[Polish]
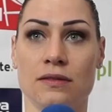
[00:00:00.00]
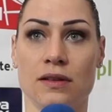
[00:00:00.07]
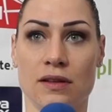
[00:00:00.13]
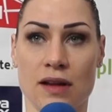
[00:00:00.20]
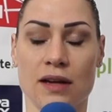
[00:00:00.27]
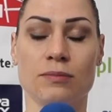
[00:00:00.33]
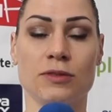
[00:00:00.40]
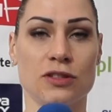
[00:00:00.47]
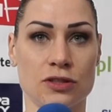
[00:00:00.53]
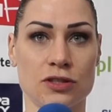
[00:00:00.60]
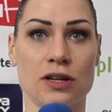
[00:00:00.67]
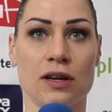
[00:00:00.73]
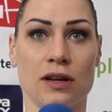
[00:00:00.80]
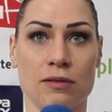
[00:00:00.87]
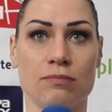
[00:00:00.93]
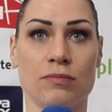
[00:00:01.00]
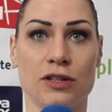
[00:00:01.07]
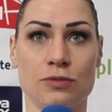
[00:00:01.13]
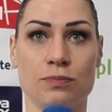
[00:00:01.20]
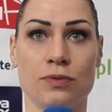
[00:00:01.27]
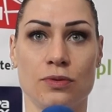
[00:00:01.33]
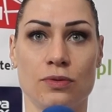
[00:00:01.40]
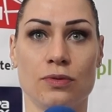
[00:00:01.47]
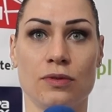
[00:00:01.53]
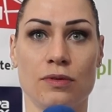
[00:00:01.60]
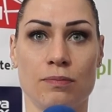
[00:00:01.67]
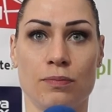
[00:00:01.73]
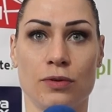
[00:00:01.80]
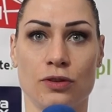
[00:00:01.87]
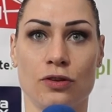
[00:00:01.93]
I tak, myślę, że mecz był
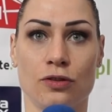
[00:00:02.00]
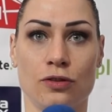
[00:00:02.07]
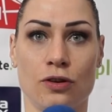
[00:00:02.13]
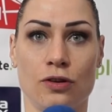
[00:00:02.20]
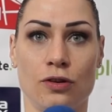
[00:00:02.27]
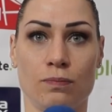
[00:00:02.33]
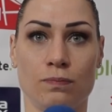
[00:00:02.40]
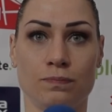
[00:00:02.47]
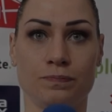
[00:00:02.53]
pod kontrolą.